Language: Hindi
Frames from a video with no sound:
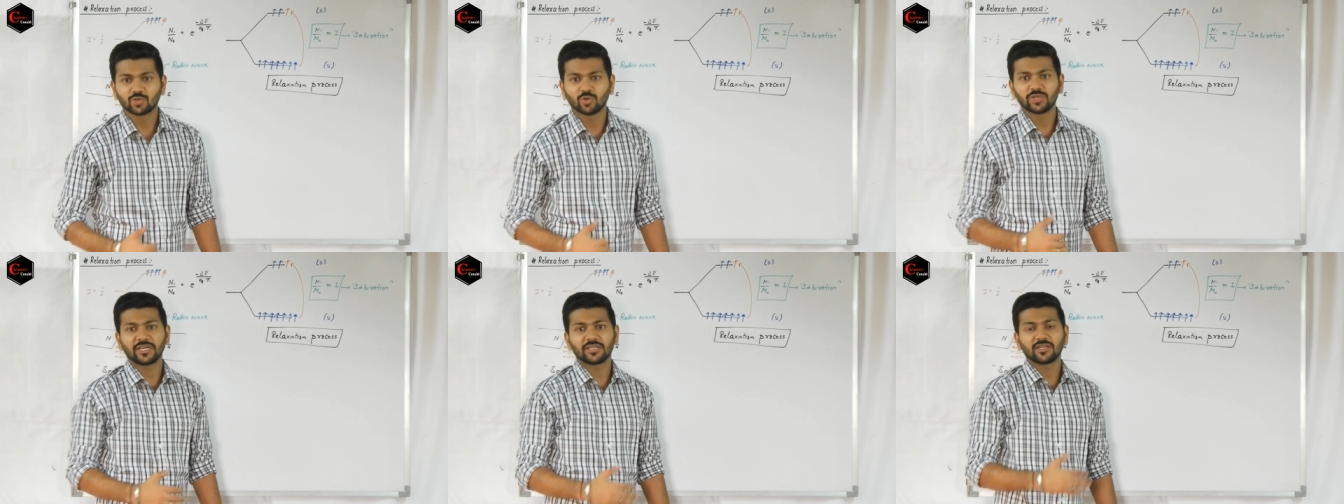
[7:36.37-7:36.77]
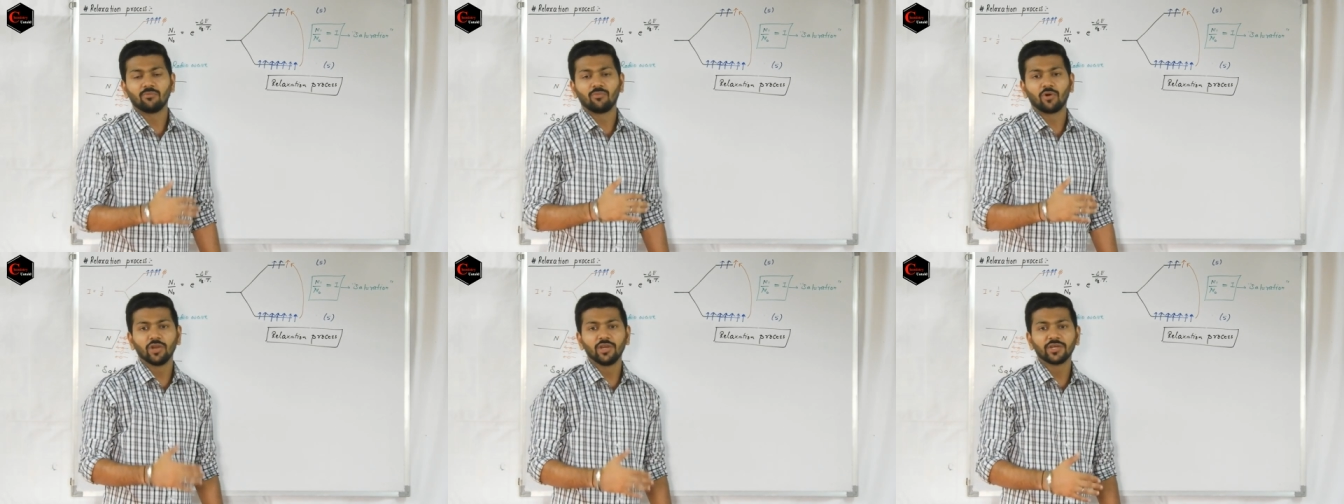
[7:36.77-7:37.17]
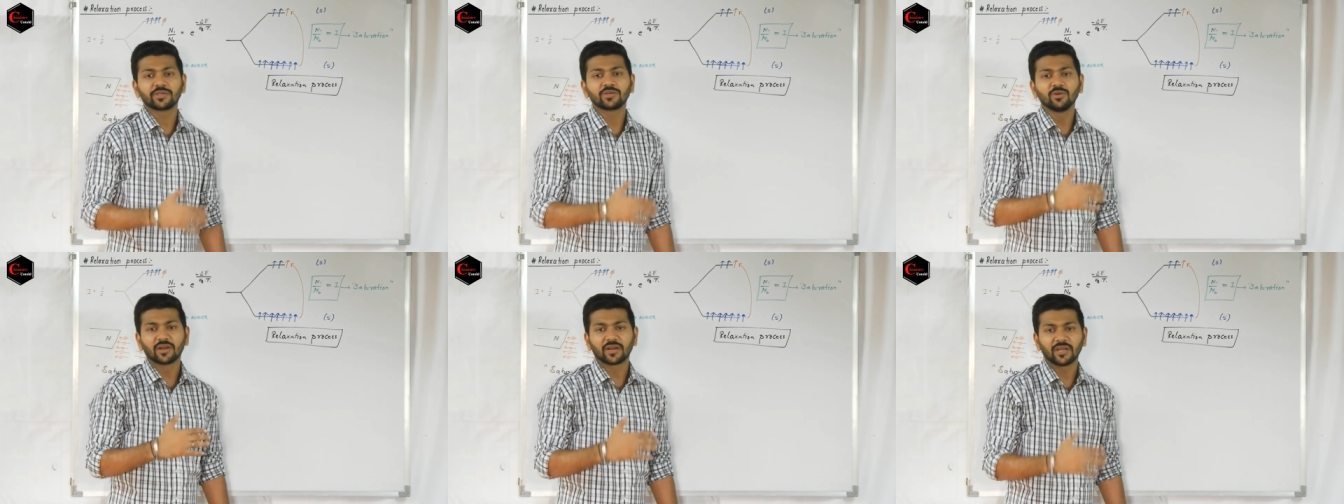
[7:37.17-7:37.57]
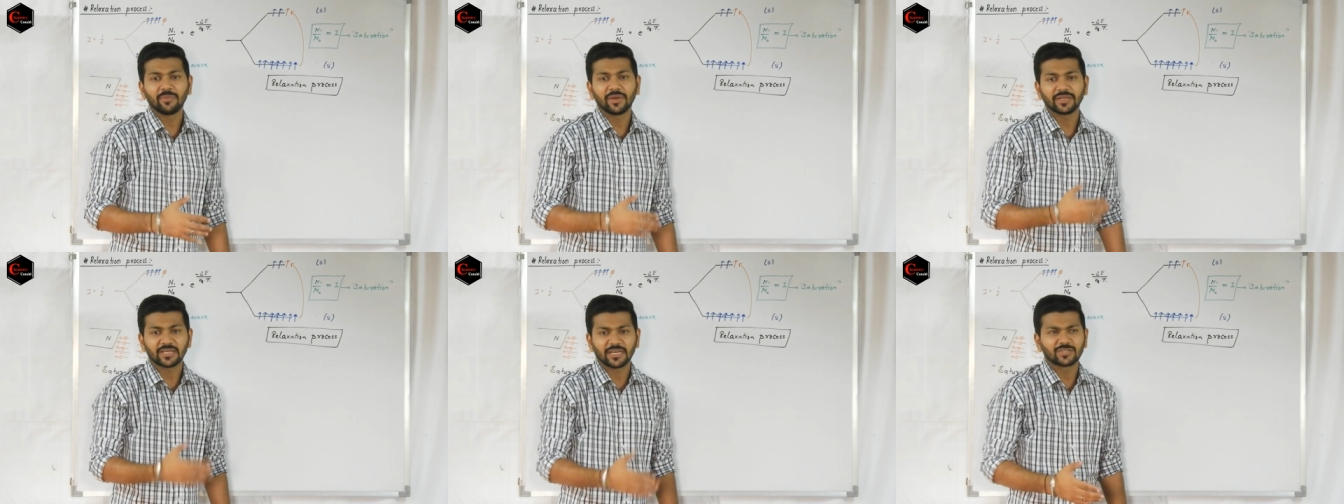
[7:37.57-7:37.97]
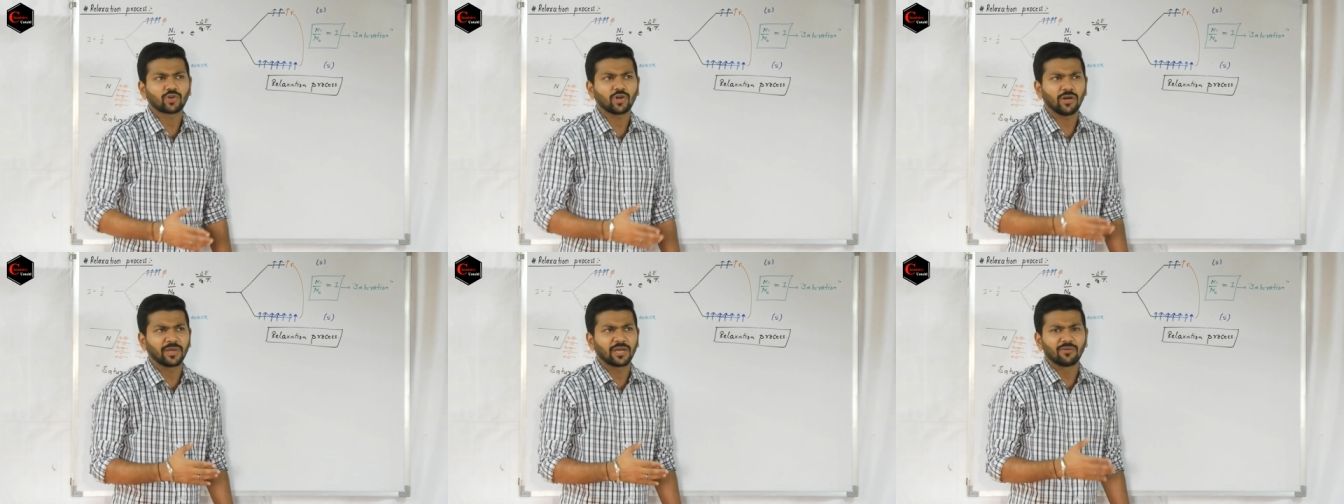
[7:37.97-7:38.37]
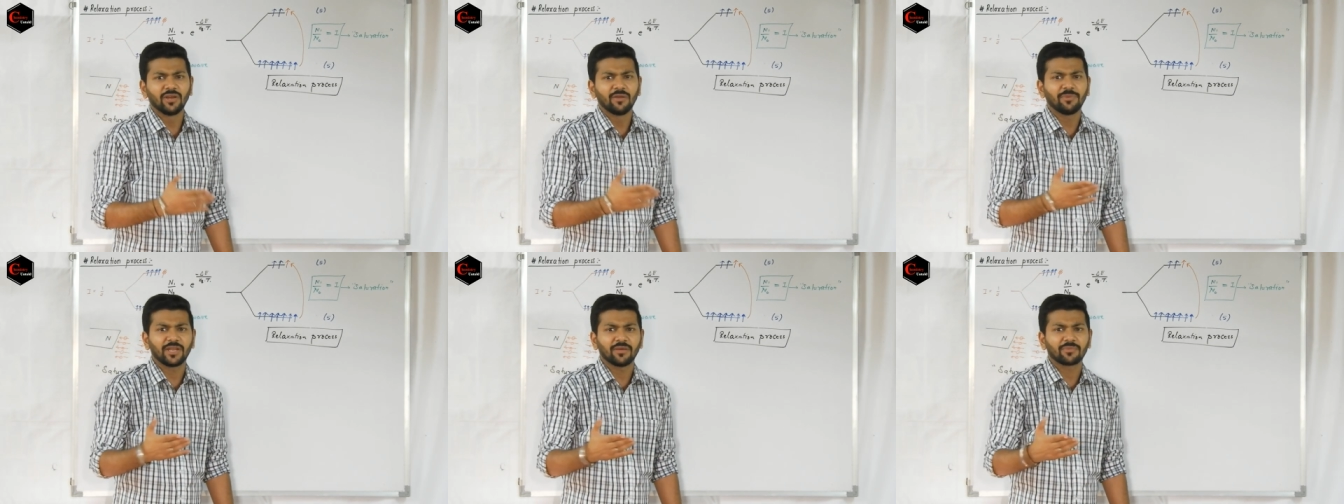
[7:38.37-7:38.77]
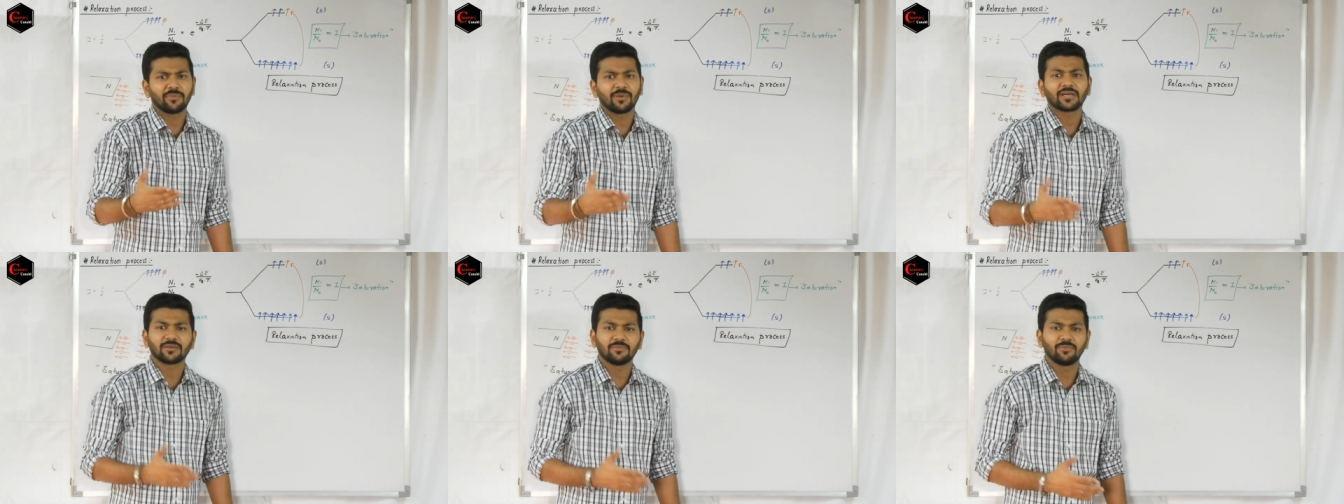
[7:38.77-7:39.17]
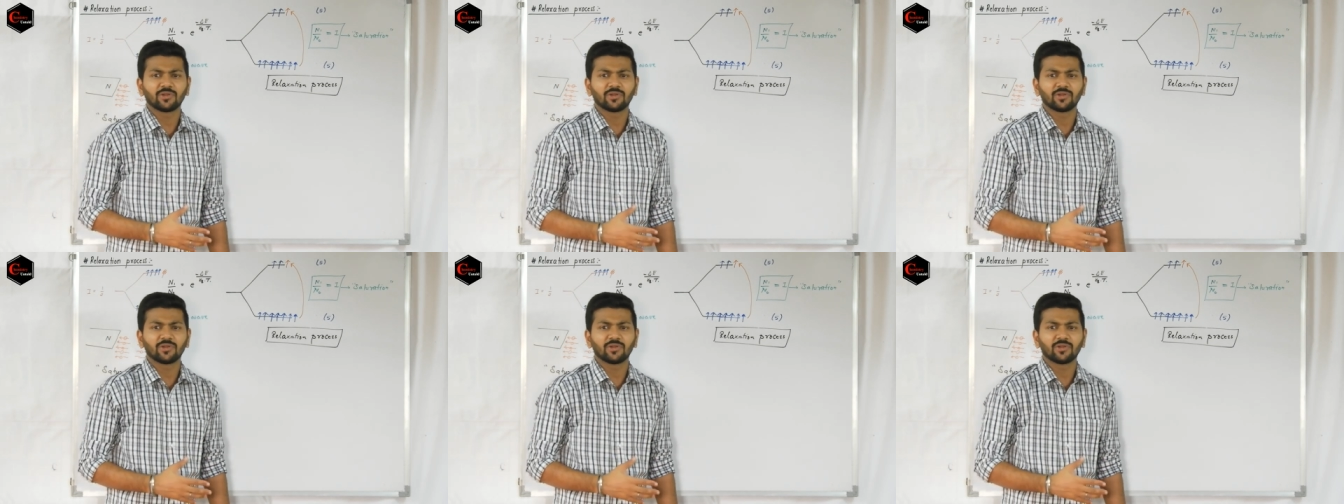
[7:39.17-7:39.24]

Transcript: सो दैट द मॉलिक्यूल रिमेन इसको हम इक्विलिबीरियम की भाषा में